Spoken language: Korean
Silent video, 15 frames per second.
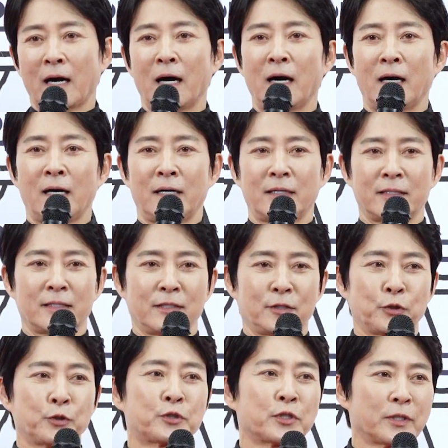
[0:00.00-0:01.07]
어,
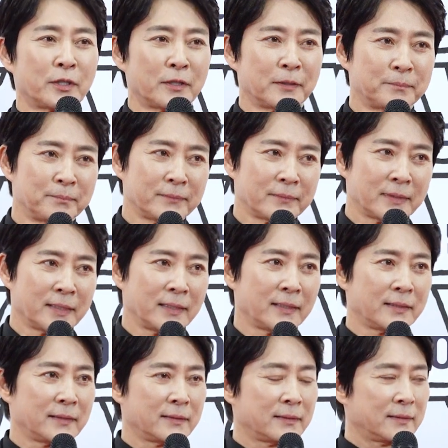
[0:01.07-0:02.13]
요즘
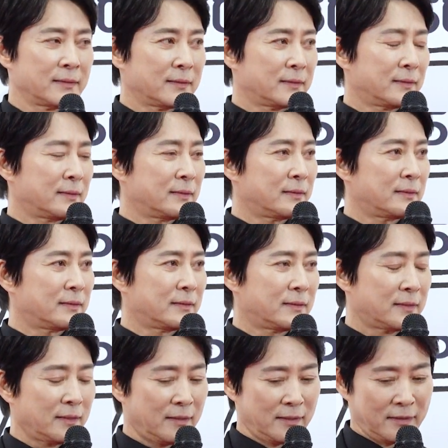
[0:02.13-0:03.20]
늘
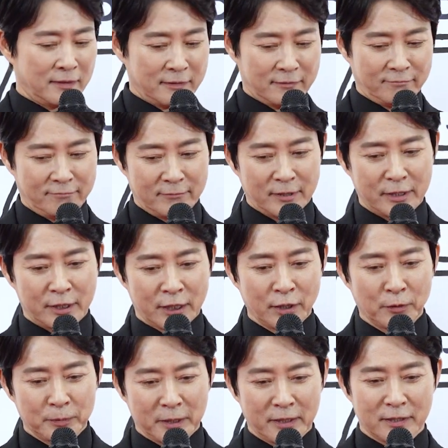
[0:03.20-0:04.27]
저
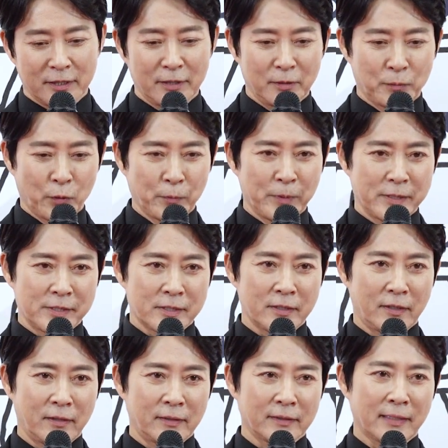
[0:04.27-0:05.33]
시놉시스를
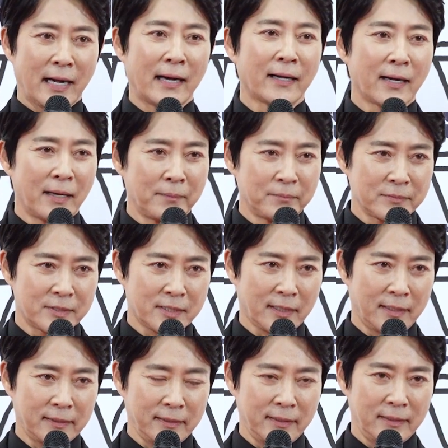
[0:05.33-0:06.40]
보면서
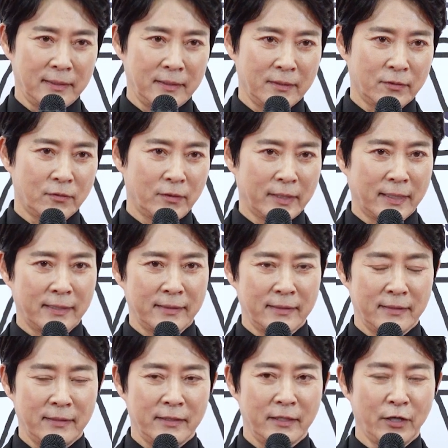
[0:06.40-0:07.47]
강감찬에
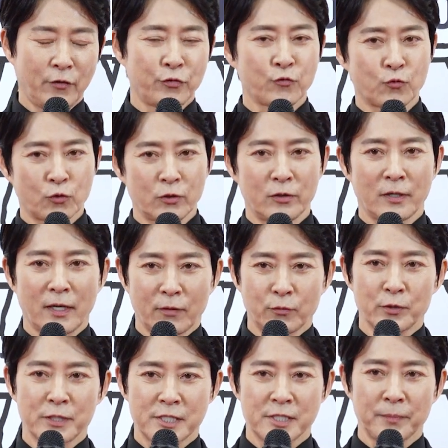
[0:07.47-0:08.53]
관한 연구를
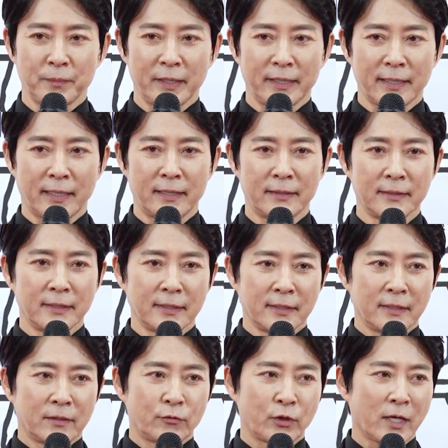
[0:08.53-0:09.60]
하고 있습니다.
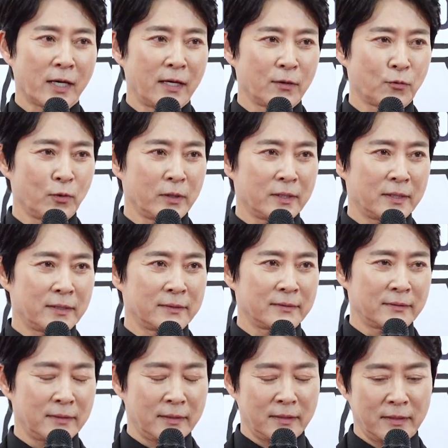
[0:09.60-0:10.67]
우리가 알고
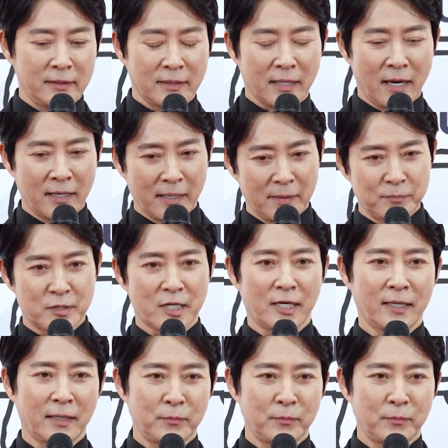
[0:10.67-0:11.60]
있는 어, 강감찬